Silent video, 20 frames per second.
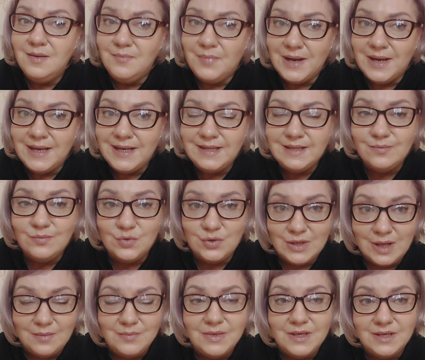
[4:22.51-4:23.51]
Поэтому
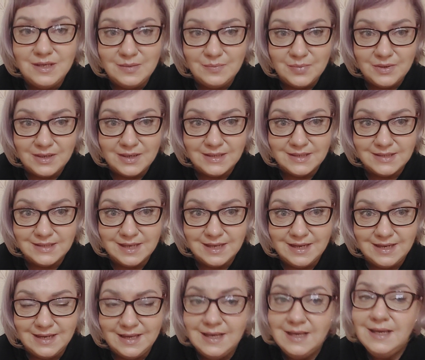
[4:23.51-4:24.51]
нам и не
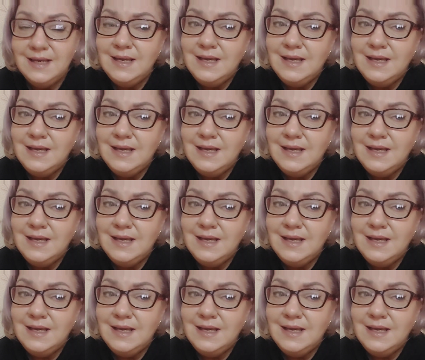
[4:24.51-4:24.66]
показали.